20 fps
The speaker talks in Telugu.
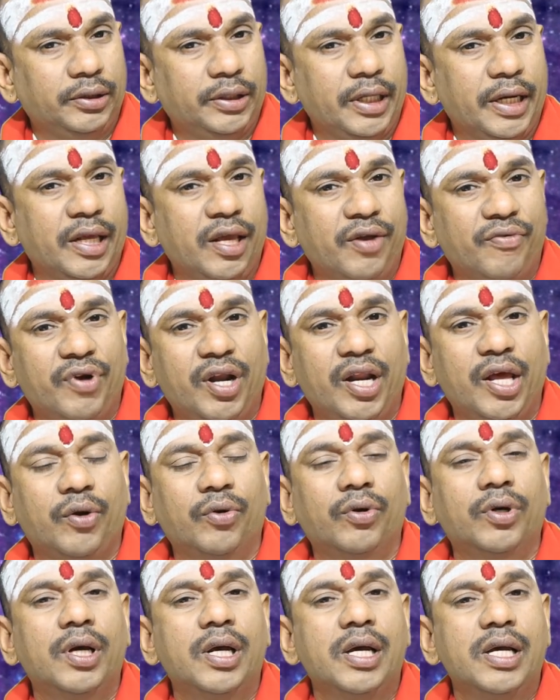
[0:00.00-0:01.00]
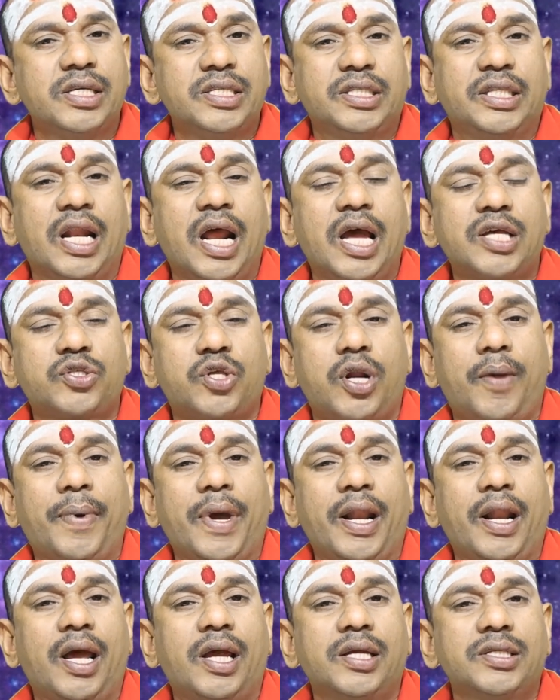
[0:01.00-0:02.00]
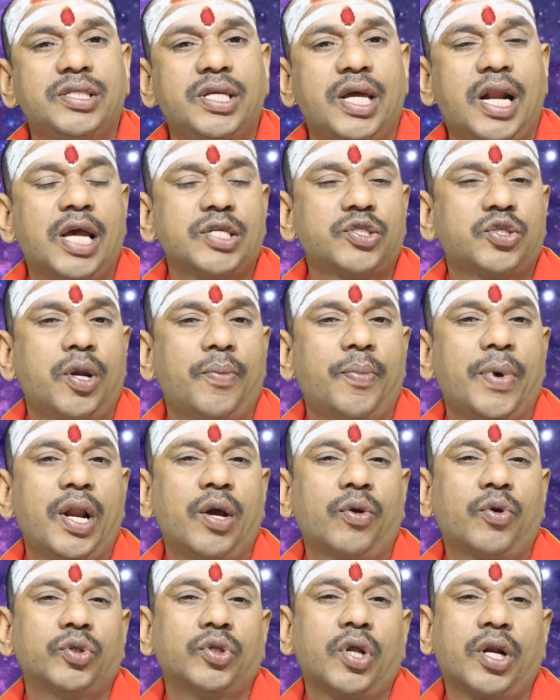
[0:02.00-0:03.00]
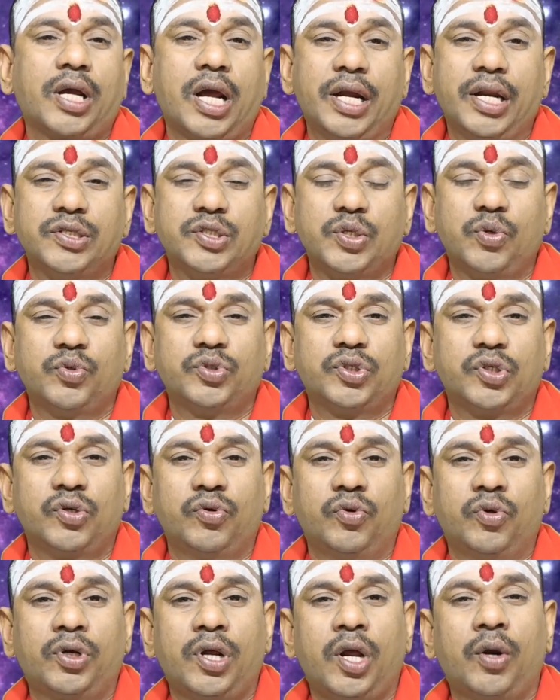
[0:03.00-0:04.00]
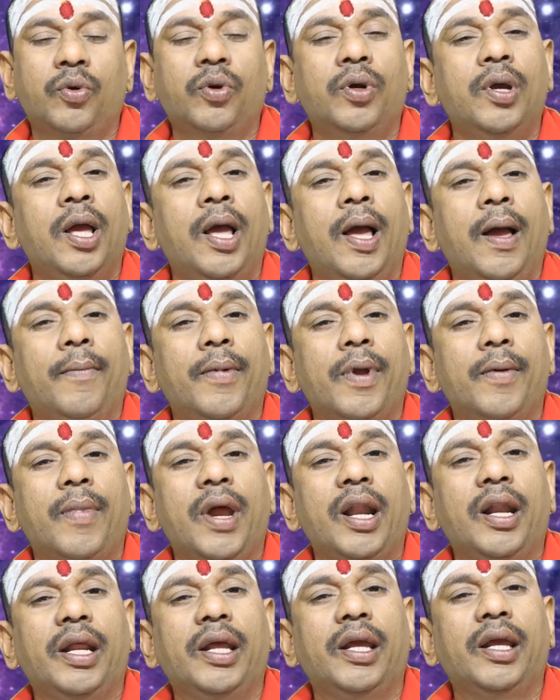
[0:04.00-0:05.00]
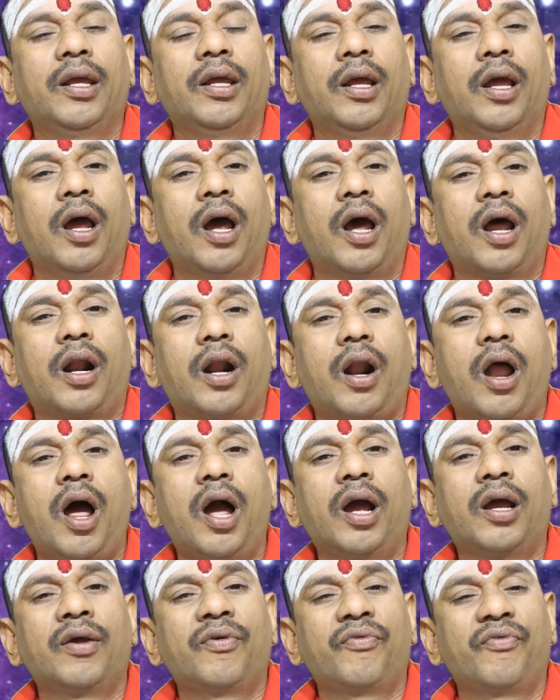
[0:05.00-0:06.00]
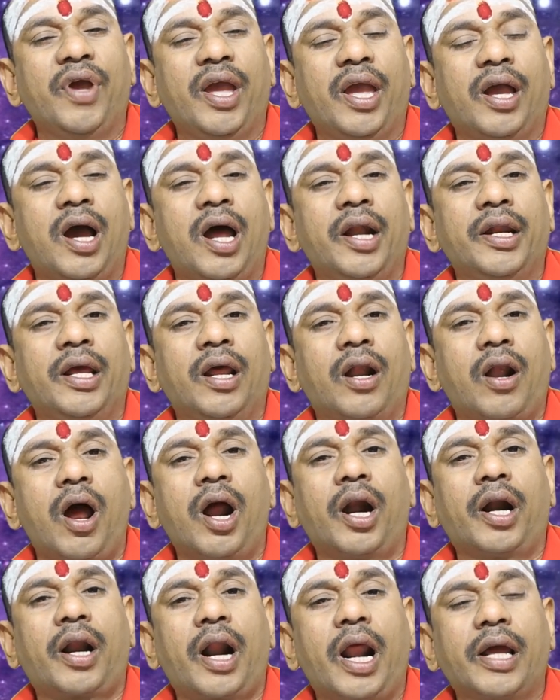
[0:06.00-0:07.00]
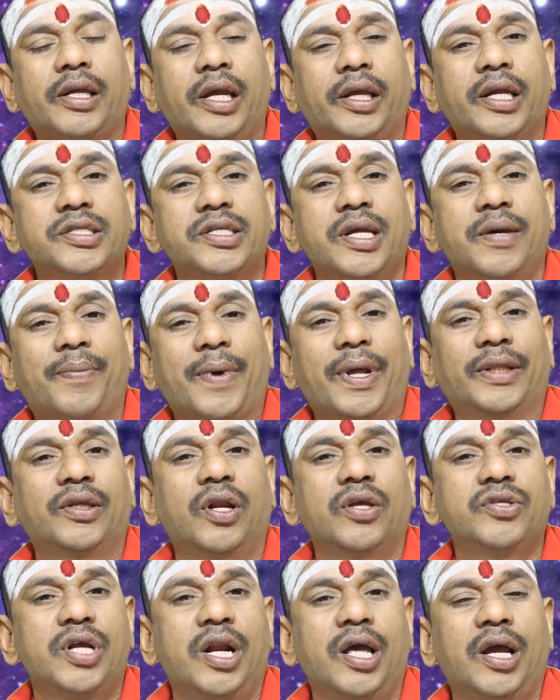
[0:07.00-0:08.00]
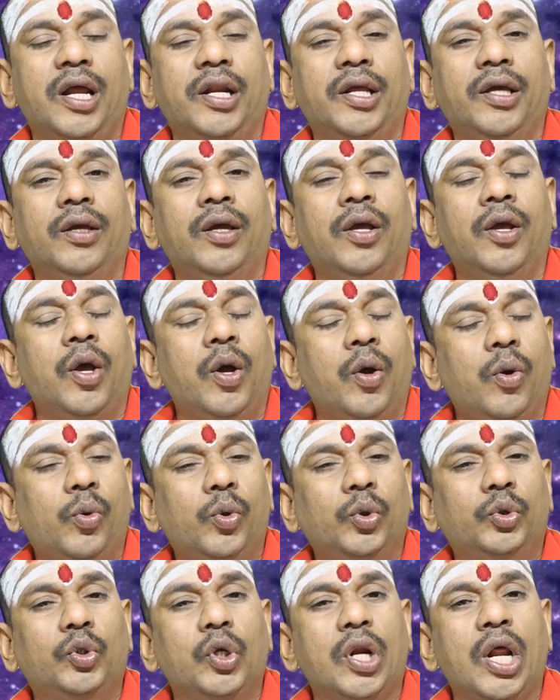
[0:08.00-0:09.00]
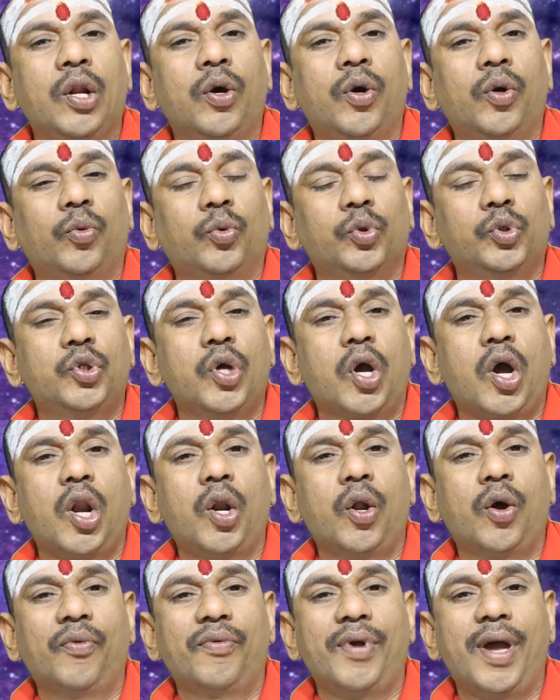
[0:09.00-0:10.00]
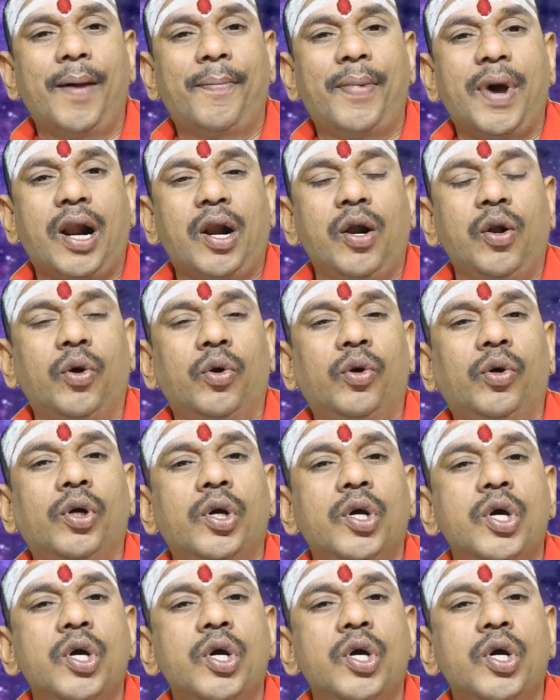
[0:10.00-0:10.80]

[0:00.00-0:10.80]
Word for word: తిరిగి ఇవ్వలేరు స్థిరాస్తులపైన చరాస్తులపైన కొందరు కన్నీసి ఉంచు ఉంటారు మిమ్మల్ని రాంగ్ వే కానీ రాంగ్ ట్రాక్ ఎక్కించే ప్రయత్నం చేయడం కానీ వృత్తులలో ఉద్యోగాల్లో వ్యాపారాల్లో